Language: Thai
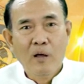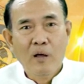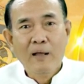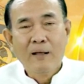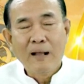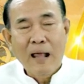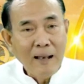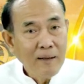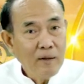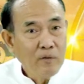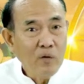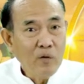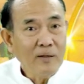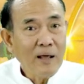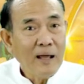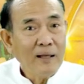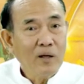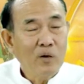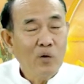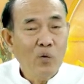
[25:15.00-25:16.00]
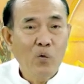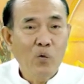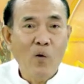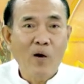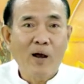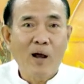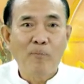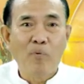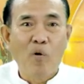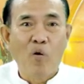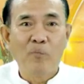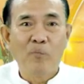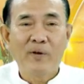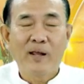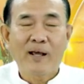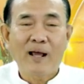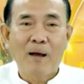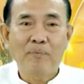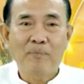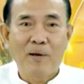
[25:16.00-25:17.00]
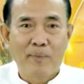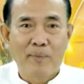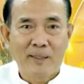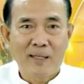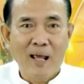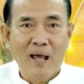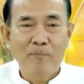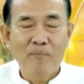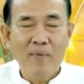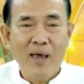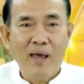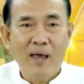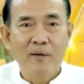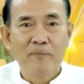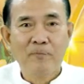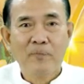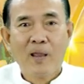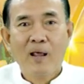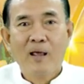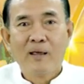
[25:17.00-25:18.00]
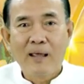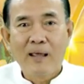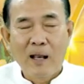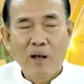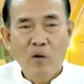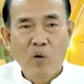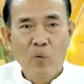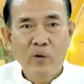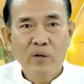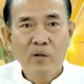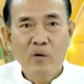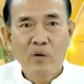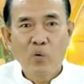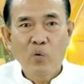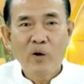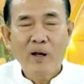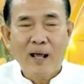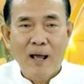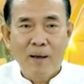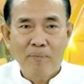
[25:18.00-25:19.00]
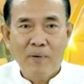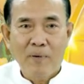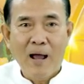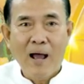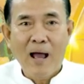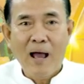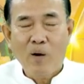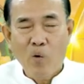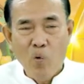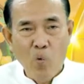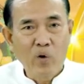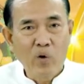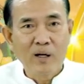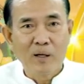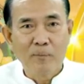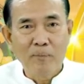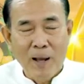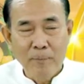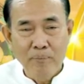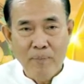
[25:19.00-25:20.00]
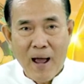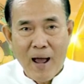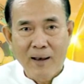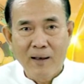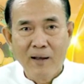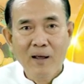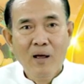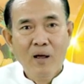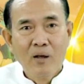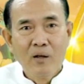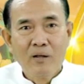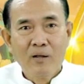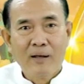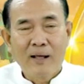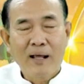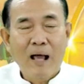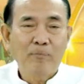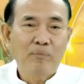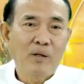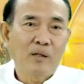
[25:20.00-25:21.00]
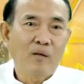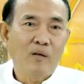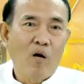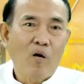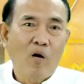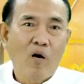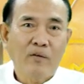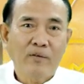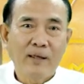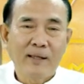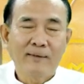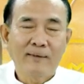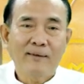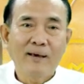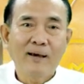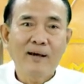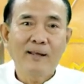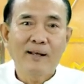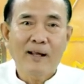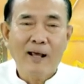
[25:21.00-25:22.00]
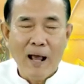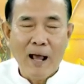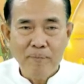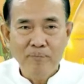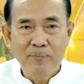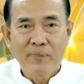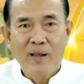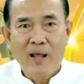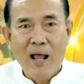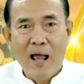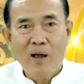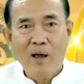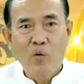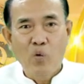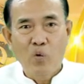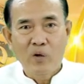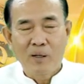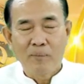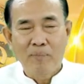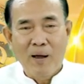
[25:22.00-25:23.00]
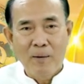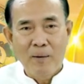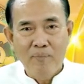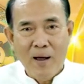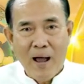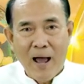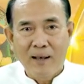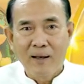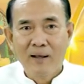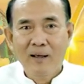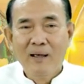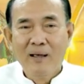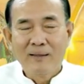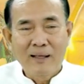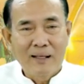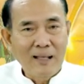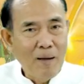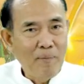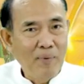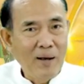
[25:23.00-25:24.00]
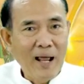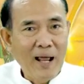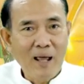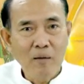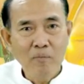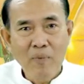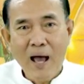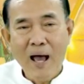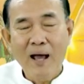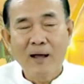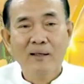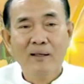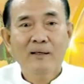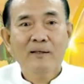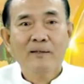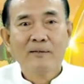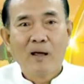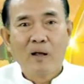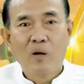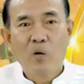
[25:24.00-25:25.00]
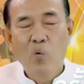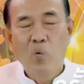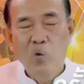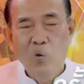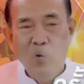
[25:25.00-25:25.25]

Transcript: ท่านที่สนใจจะดูดวงกับผมนะครับกับอาจารย์แม่อาจารย์โอวิษณุนะครับค่าครู1,000 บาทนะครับติดต่อคอเซ็นเตอร์นะครับค่าครู1,000 บาท จะทำอะไรให้บ้าง จะดูด